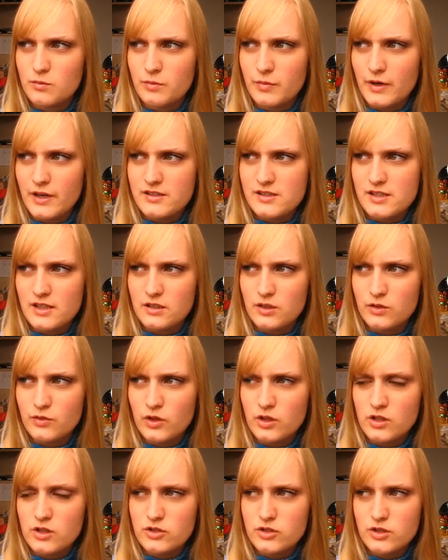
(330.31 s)
beidseitig
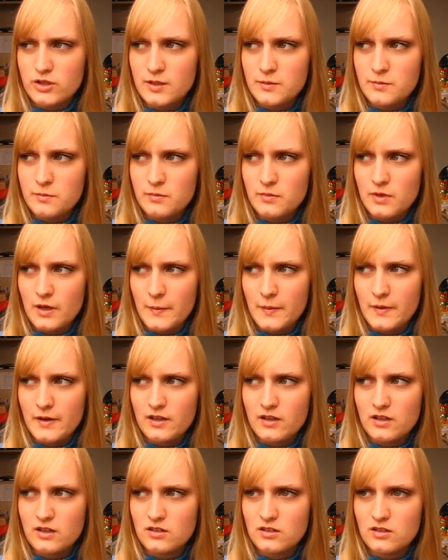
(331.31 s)
vollgeschrieben,
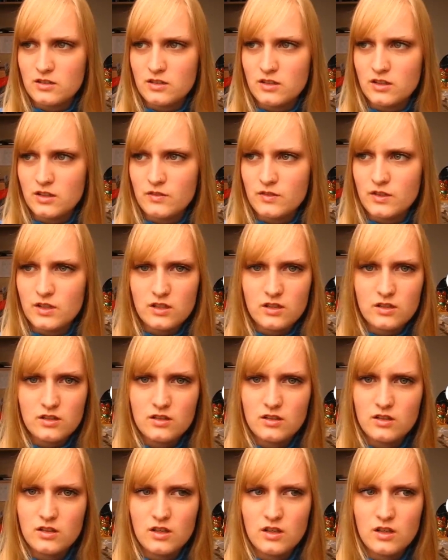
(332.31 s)
aber irgendwie.